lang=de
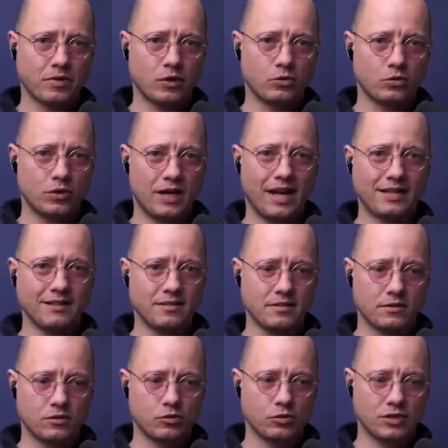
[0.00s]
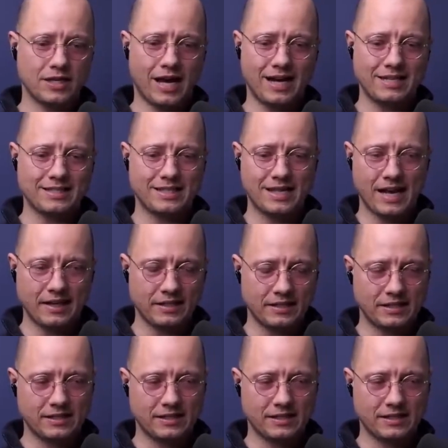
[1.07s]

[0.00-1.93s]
Du kannst durch alles lernen.